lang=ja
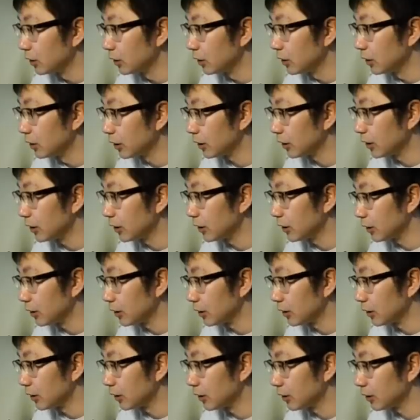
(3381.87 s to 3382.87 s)
で、
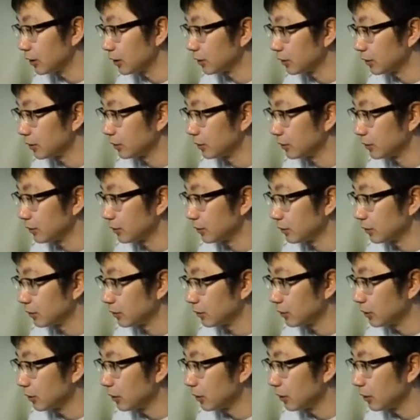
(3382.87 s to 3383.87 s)

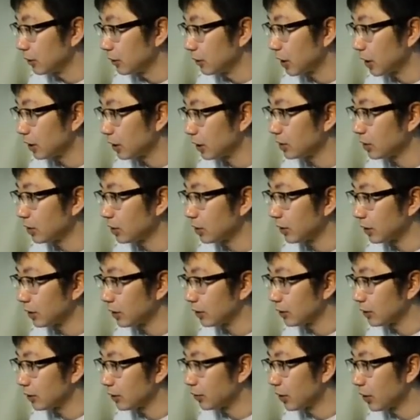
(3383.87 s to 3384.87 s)
えー、で、明日は
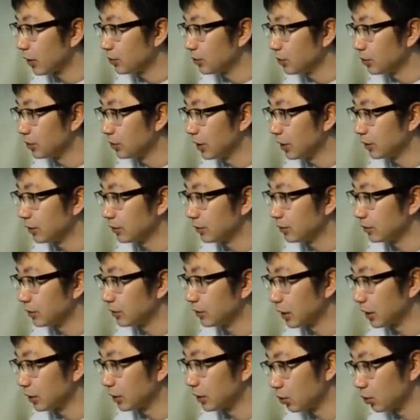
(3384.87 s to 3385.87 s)
ね、
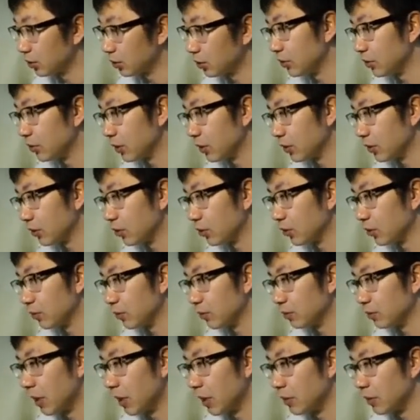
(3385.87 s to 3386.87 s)
バームクーヘンナイトっていうあ
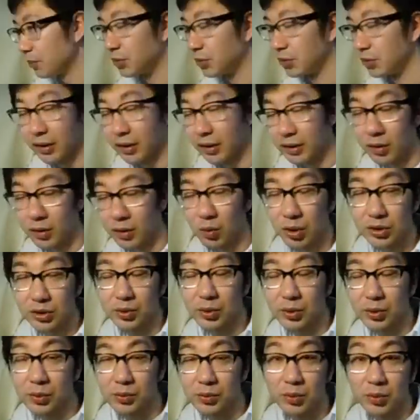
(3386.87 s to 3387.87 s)
の、バームクーヘンね、お菓子
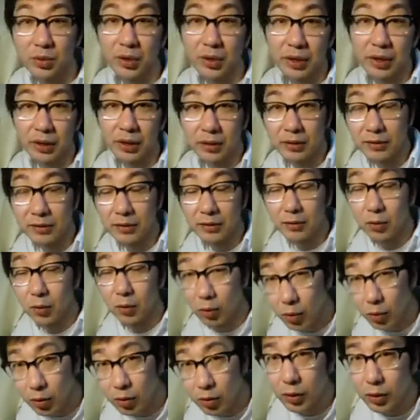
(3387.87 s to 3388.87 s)
の
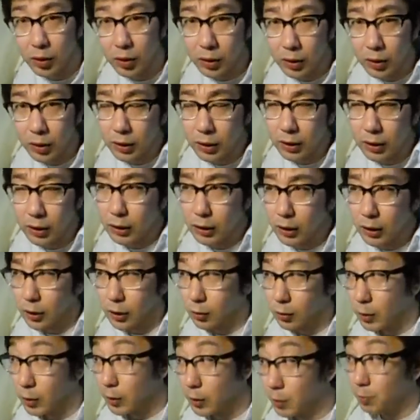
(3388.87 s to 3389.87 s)
バームクーヘンを
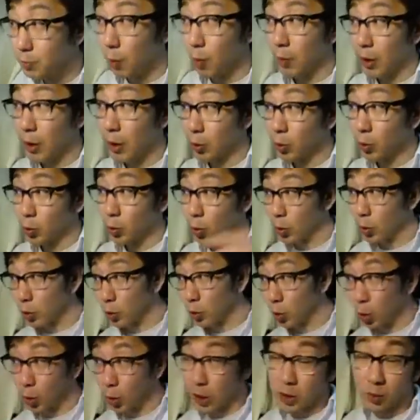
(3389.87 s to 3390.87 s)
一本丸ごと
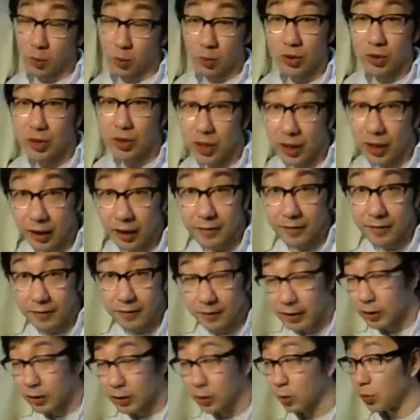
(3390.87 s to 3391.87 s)
ドカンと持ってきて、
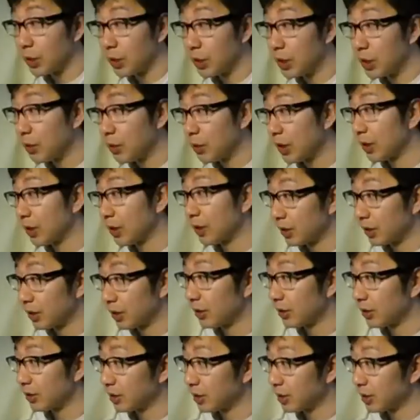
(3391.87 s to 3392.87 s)
えそれを切り分けなが
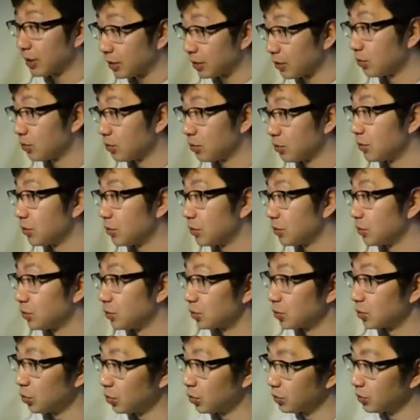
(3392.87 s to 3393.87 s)
ら語るっていう、
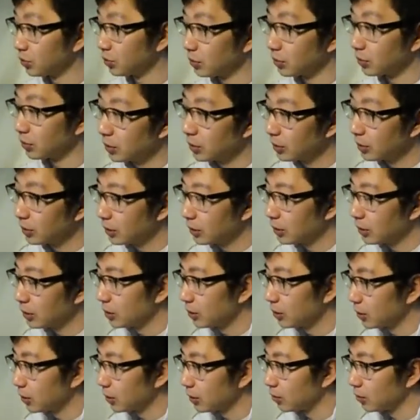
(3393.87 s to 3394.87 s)
そういう、
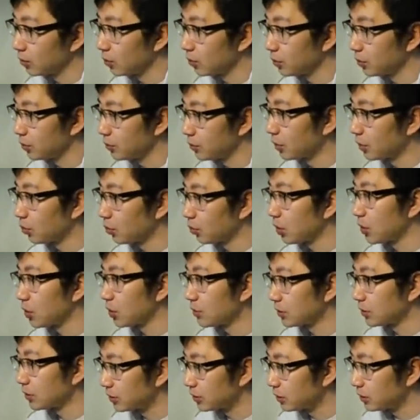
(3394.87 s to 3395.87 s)
あの、イベントがあり
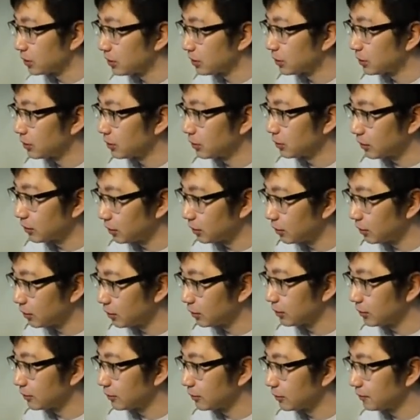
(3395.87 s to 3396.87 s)
ますんで、
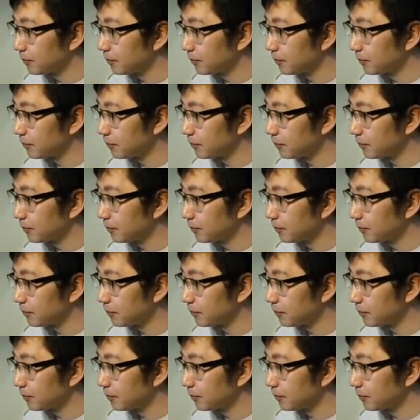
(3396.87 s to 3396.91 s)
えー